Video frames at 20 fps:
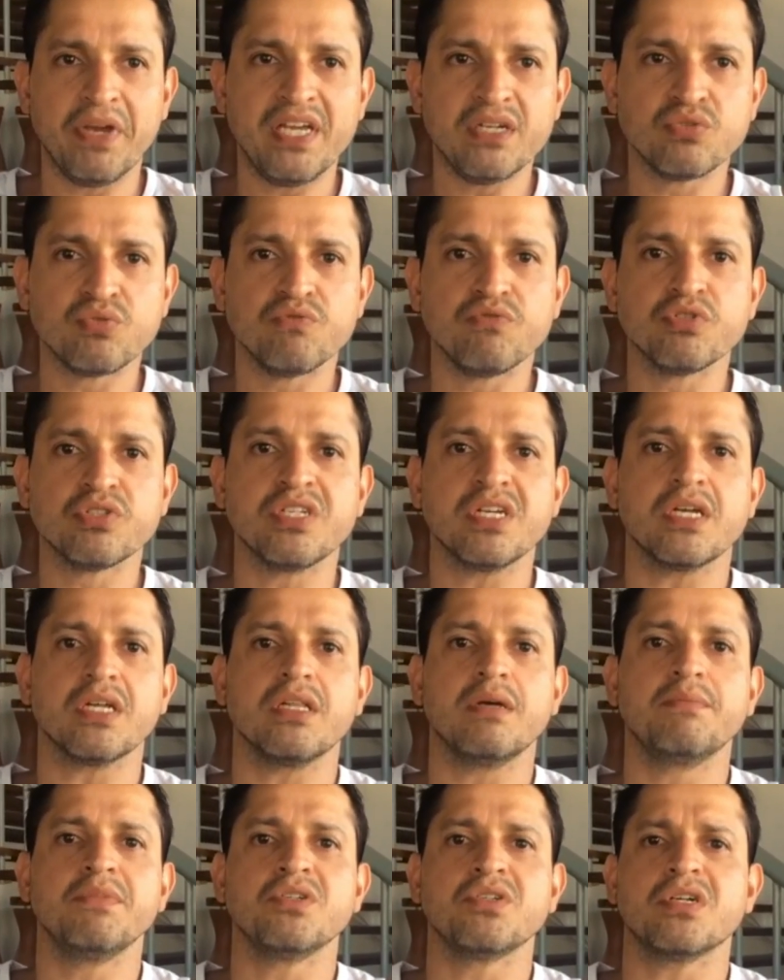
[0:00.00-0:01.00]
peso, você que
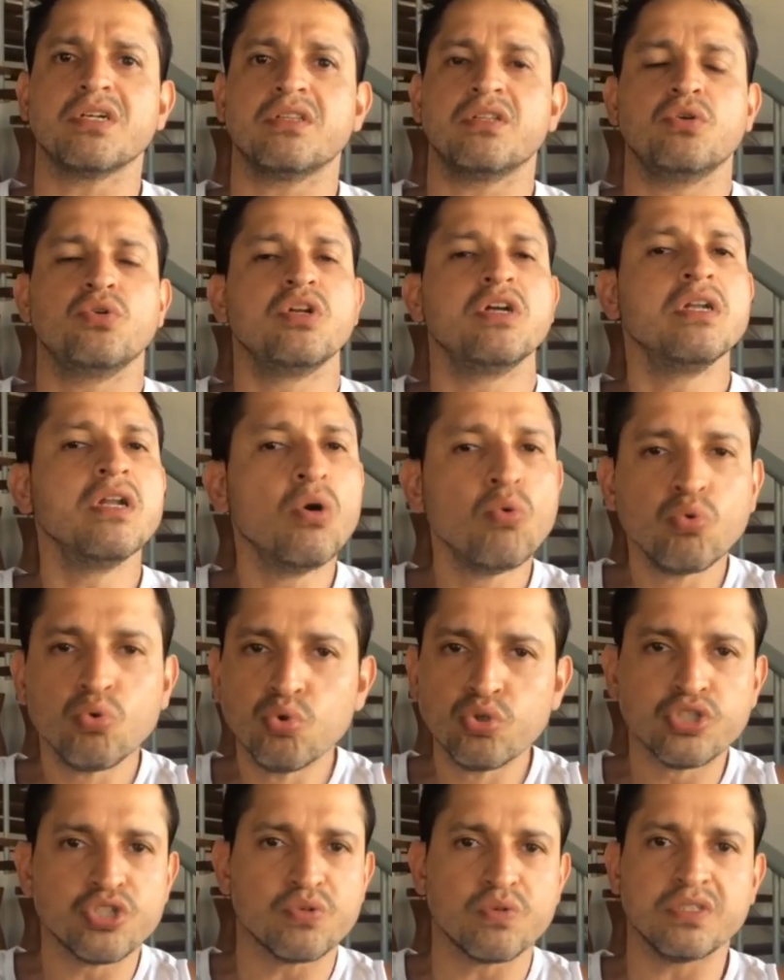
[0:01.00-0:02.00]
é da mesma categoria, não
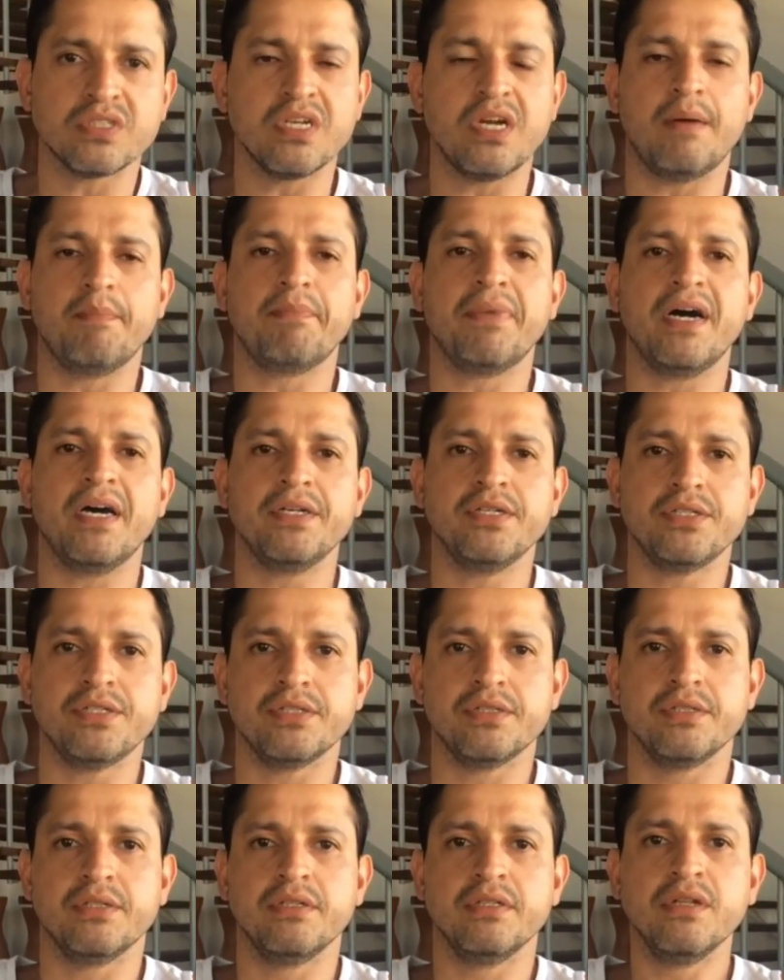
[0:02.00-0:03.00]
lute com esse rapaz,
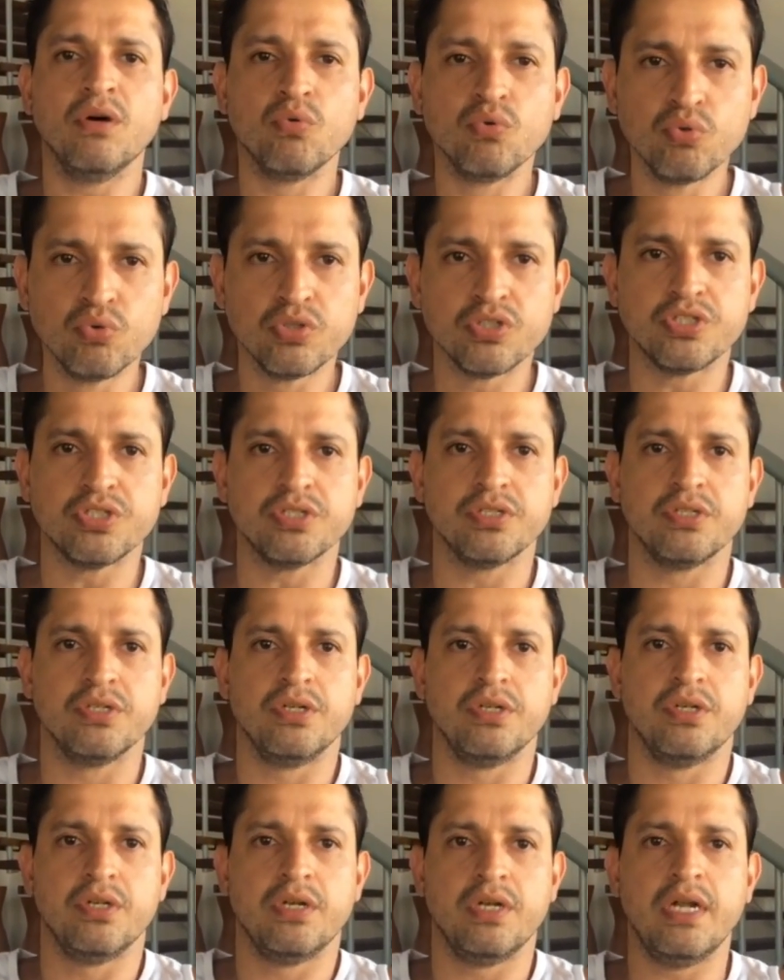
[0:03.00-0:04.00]
não lute.
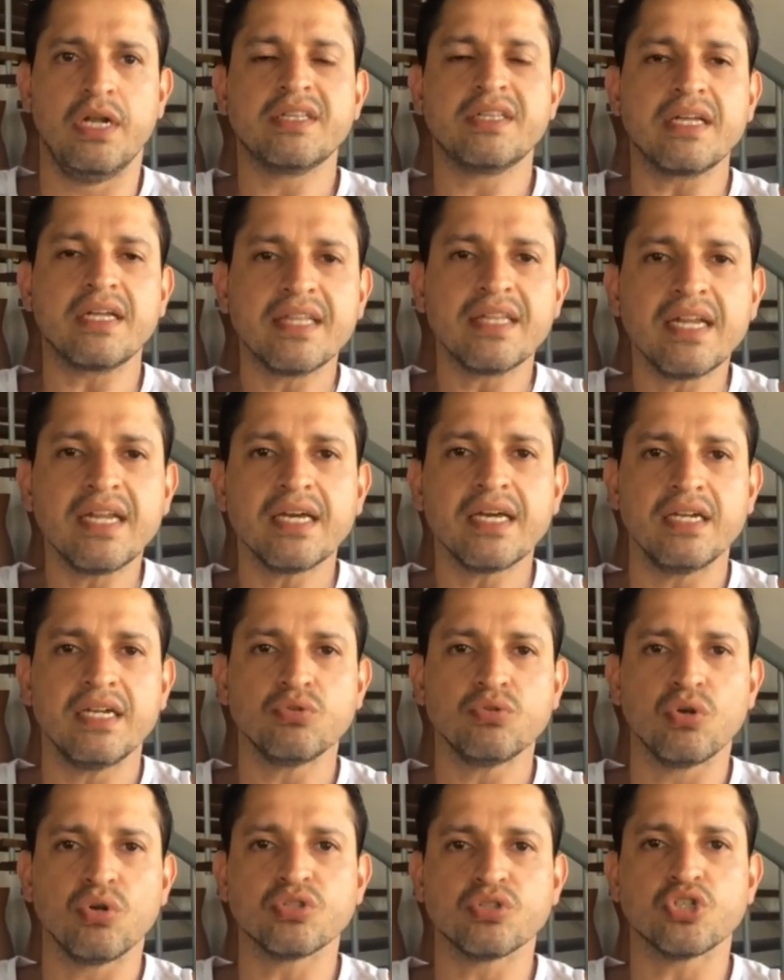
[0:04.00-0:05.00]
Ele está
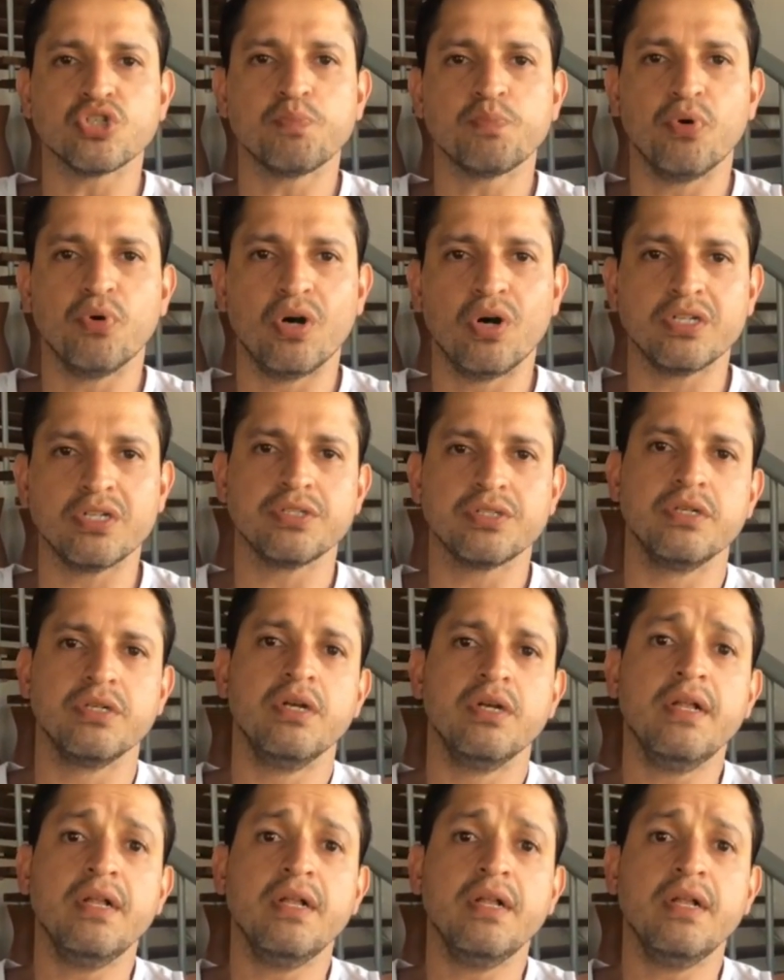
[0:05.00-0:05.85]
denegrindo o nosso esporte.